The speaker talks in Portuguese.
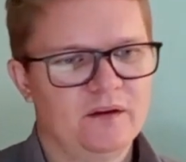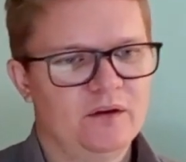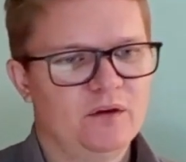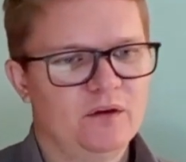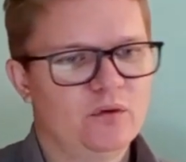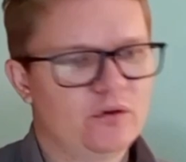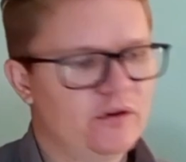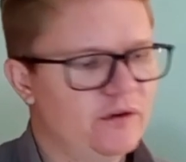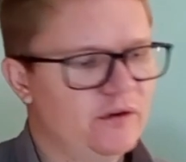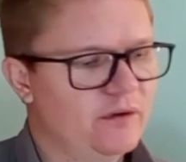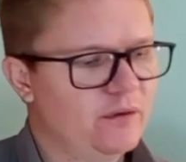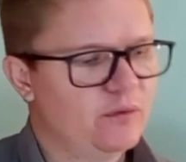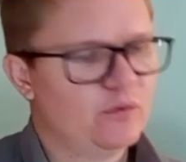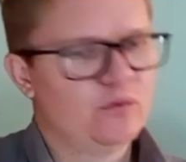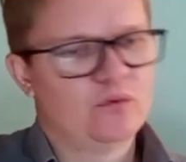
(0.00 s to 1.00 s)
O que
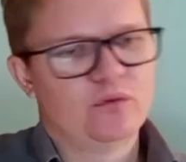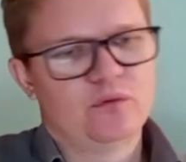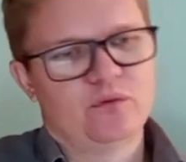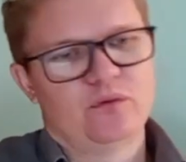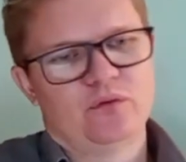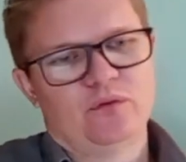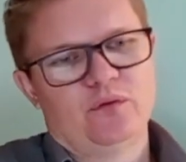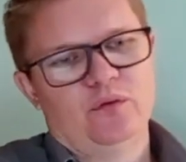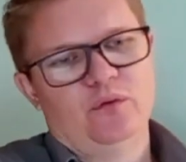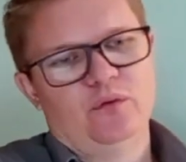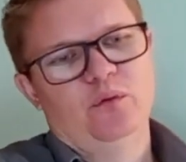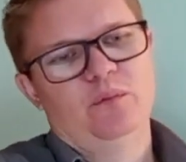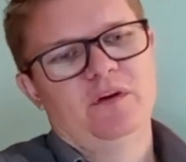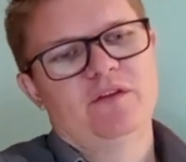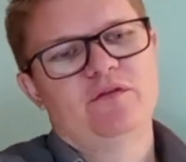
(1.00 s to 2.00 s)

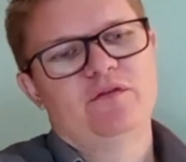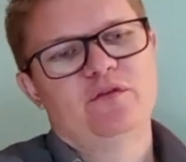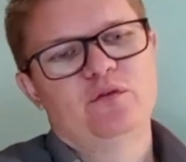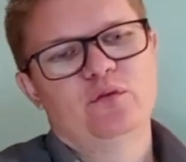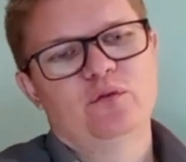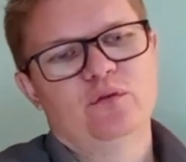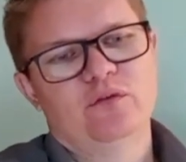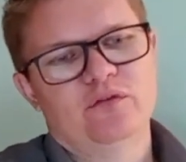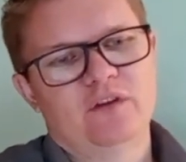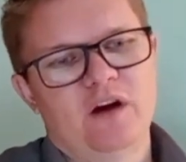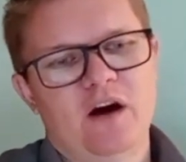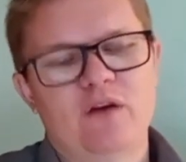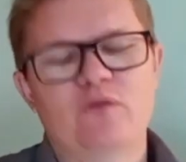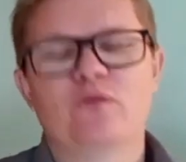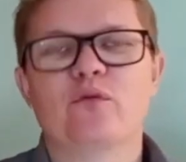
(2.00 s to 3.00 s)
uma
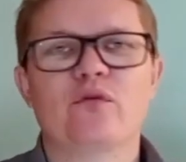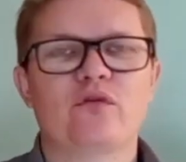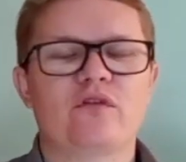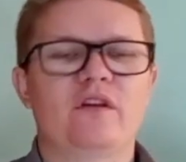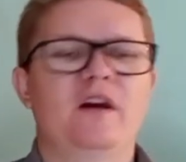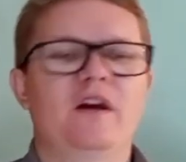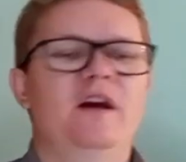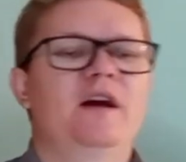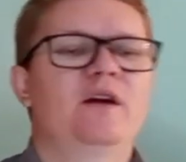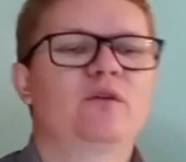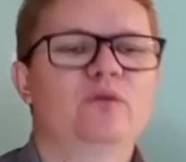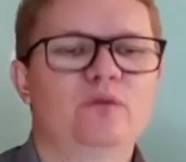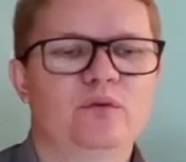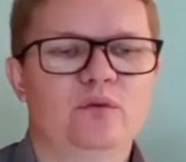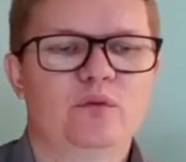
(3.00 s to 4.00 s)
viúva, um
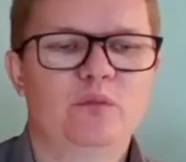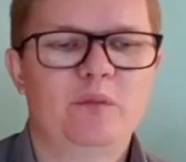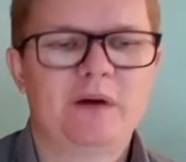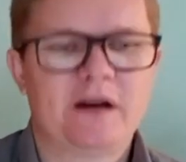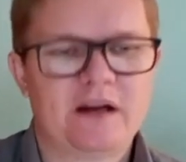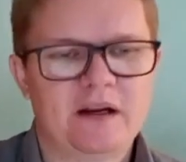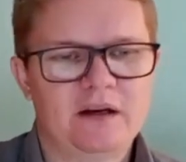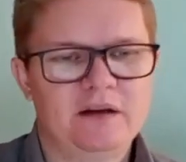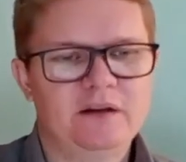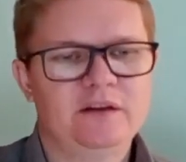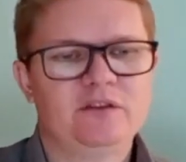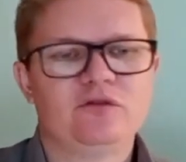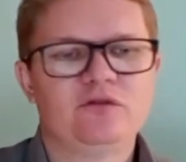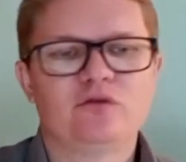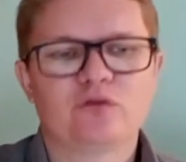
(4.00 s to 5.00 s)
cego, um
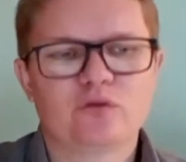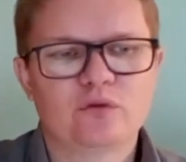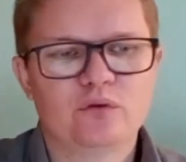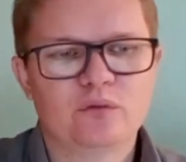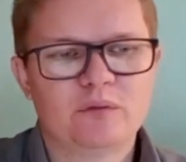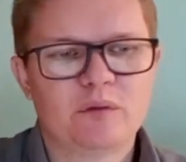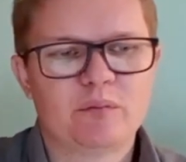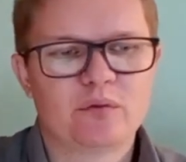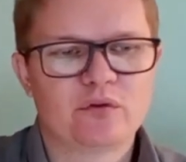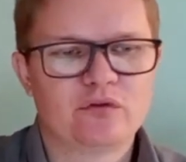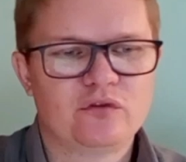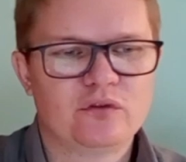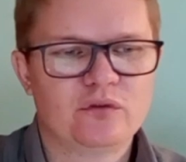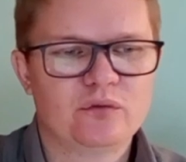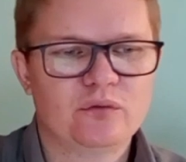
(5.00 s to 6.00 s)
paralítico, uma
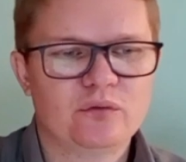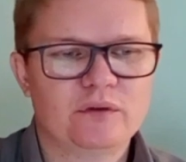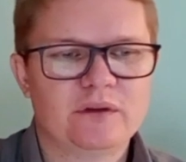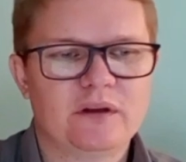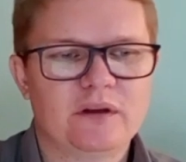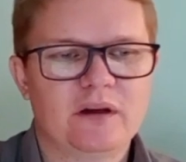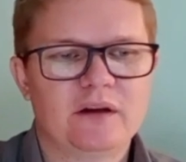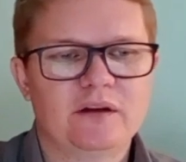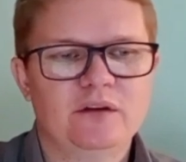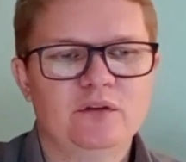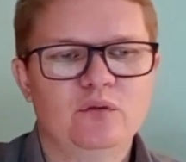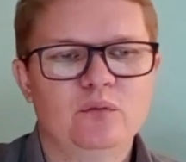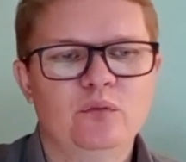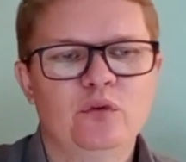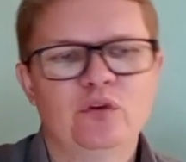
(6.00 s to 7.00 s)
prostituta e
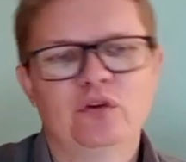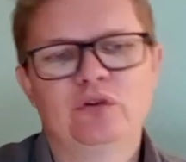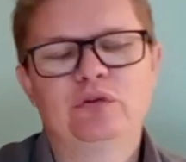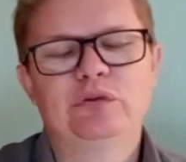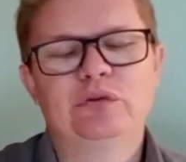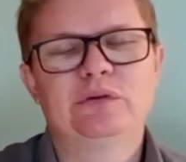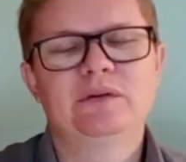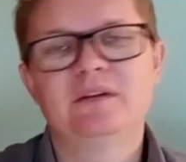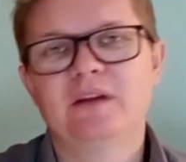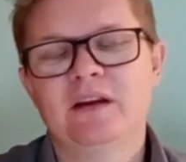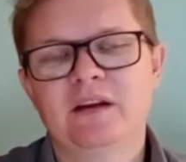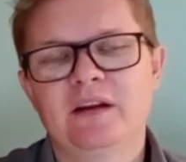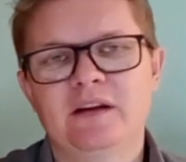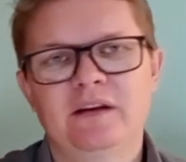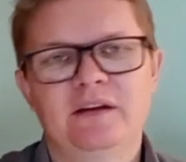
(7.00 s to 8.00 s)
um morto
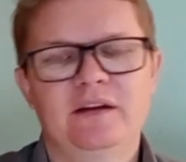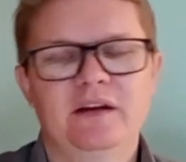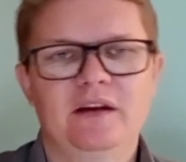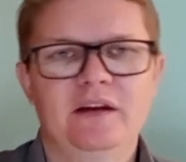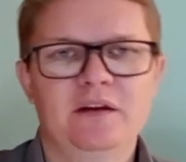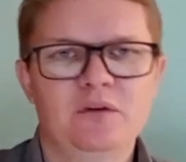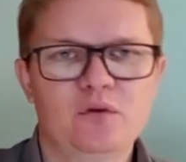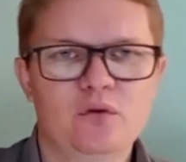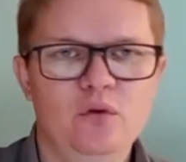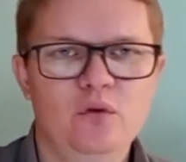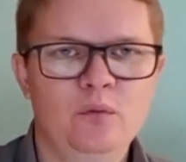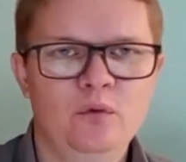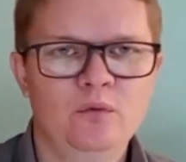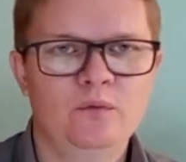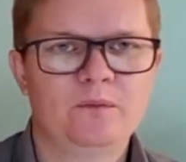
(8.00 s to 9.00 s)
têm em
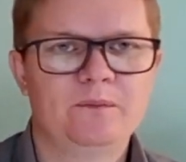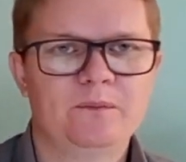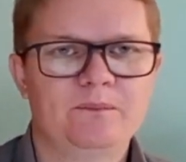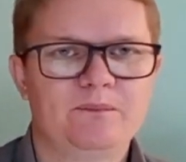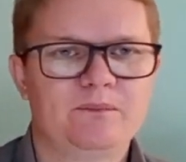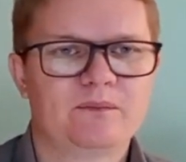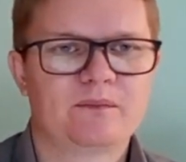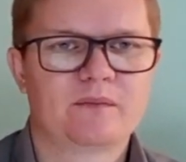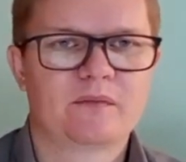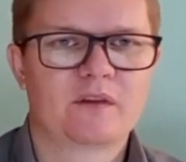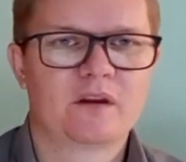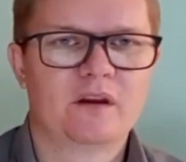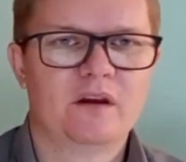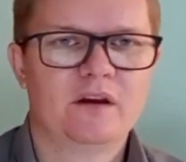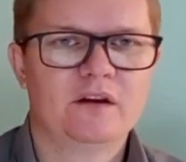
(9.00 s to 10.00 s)
comum?
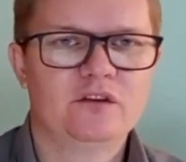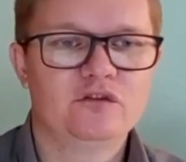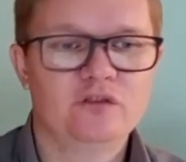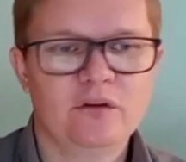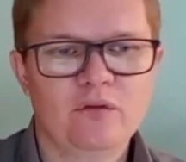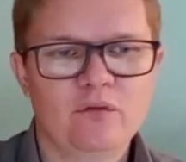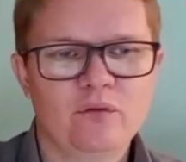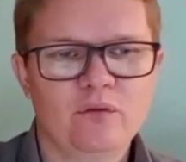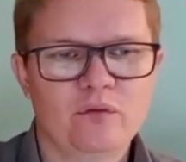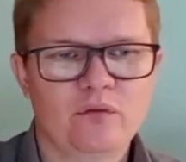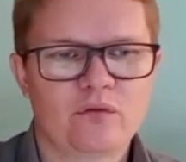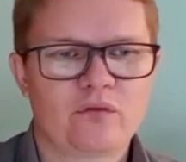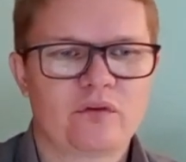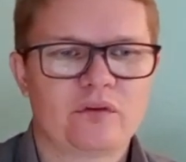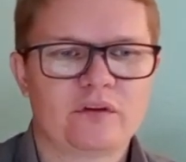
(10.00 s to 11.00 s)

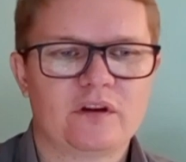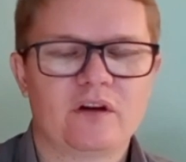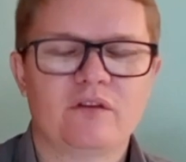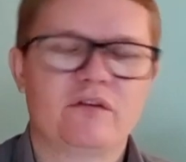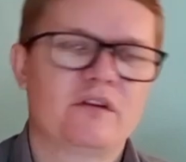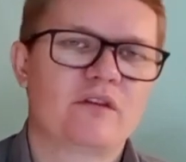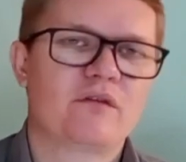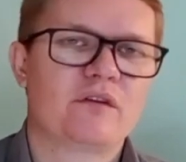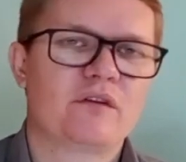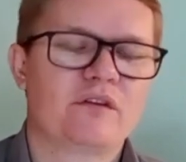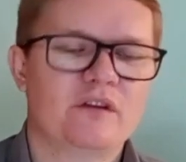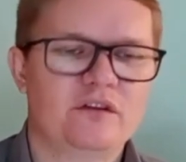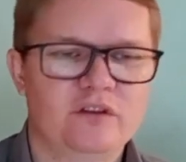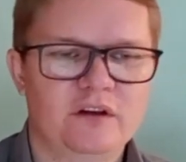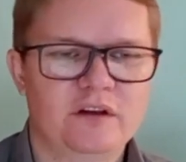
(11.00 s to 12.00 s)
Jesus, talvez você
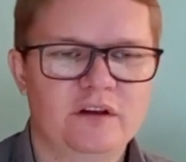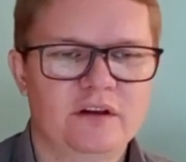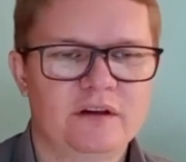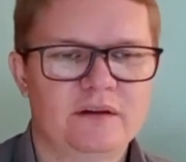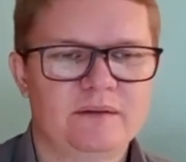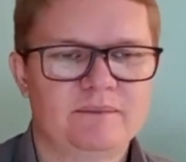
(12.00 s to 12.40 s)
diria.